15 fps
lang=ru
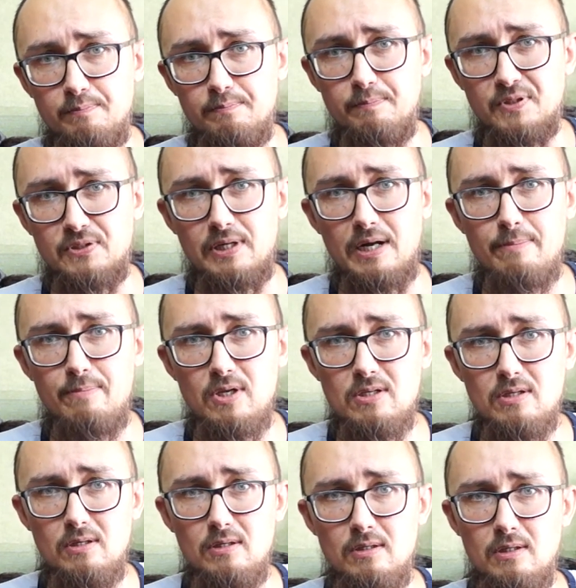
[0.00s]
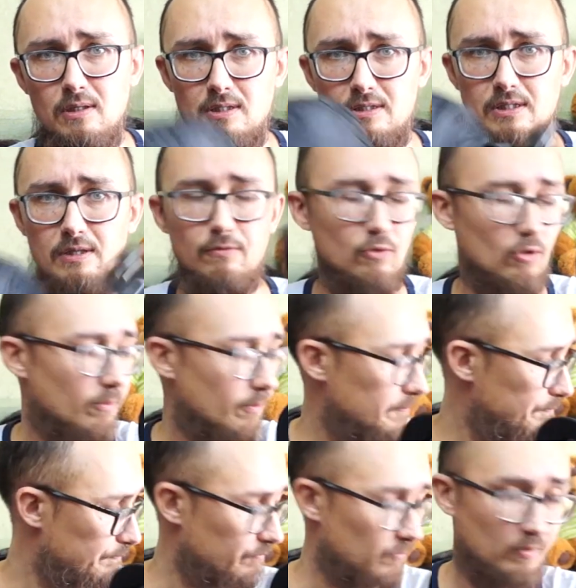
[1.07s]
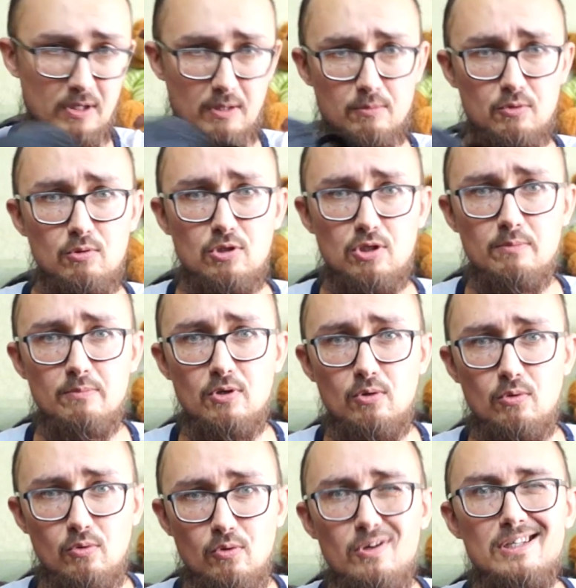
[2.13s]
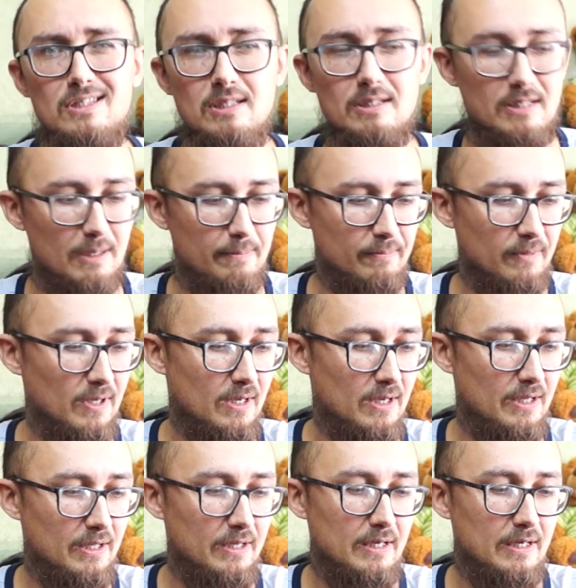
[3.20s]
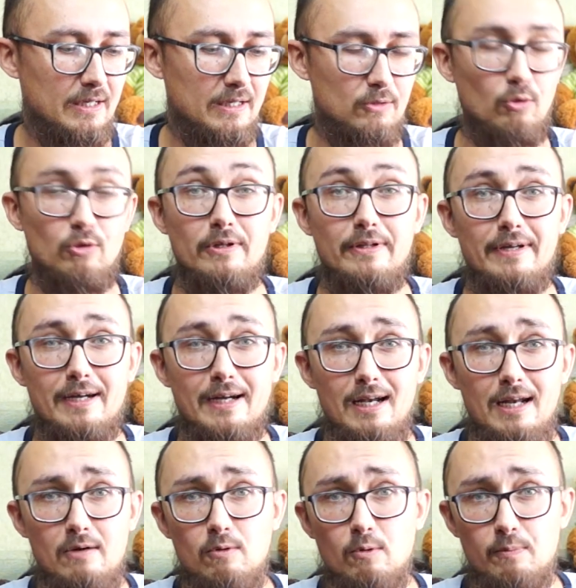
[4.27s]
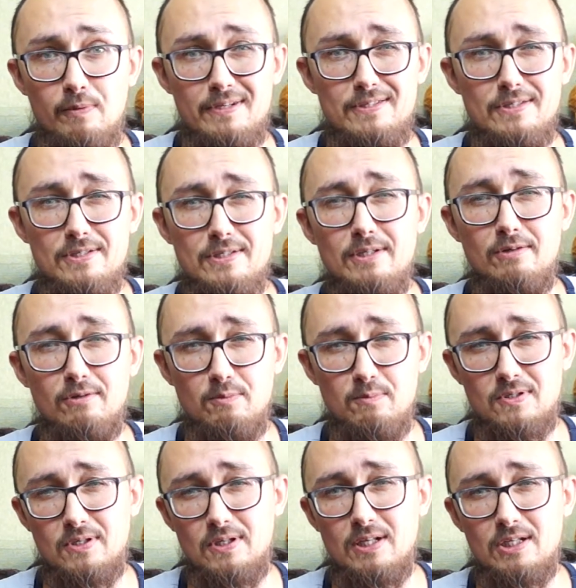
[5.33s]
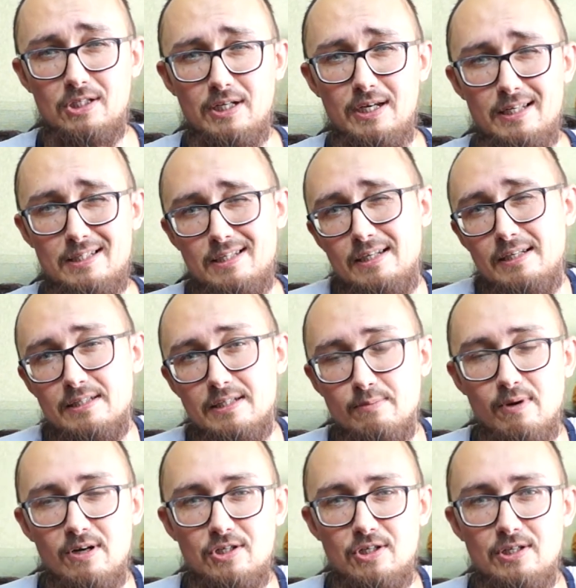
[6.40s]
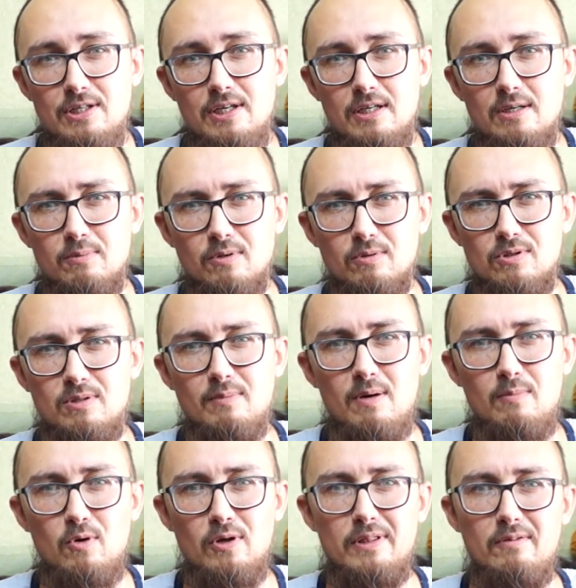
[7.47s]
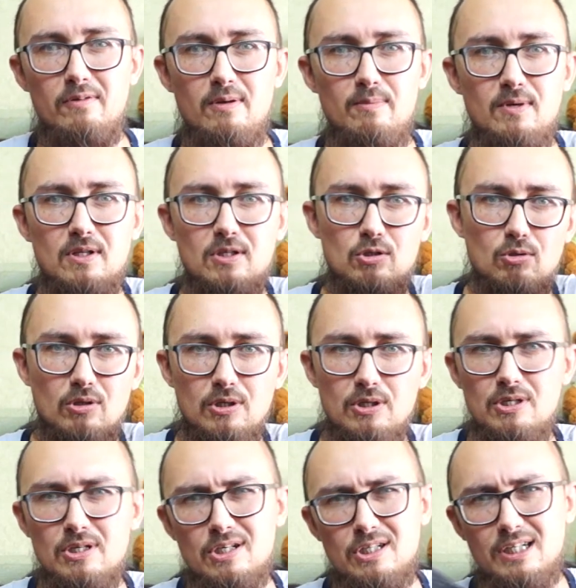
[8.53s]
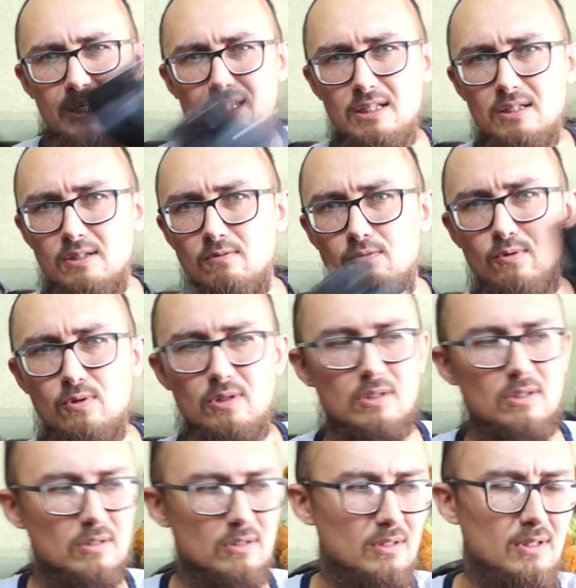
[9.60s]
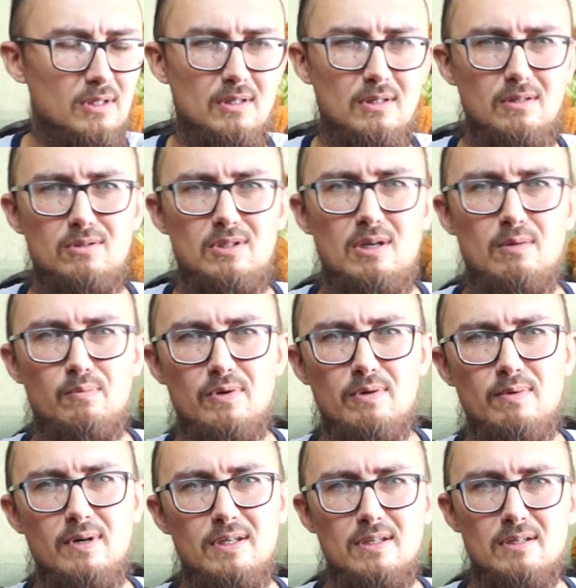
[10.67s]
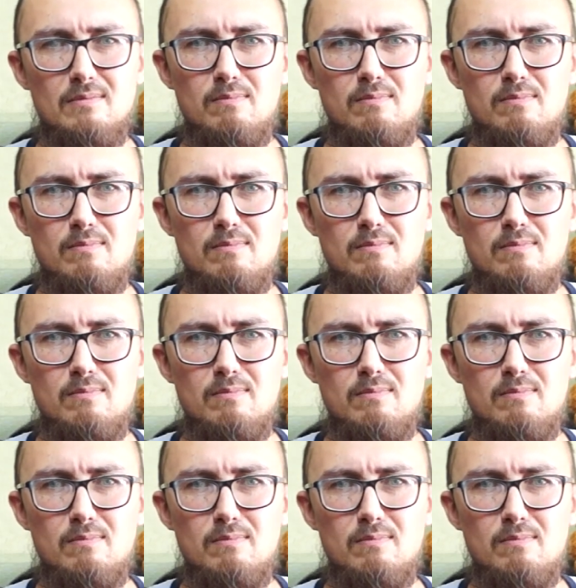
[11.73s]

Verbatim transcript: постробить софтом, в этом случае беру. Ну, если там кто-то на халяву поассистировать мне соглашается или за небольшие деньги, потому что самому одновременно что-то и держать, и фототь, ну, сами понимаете.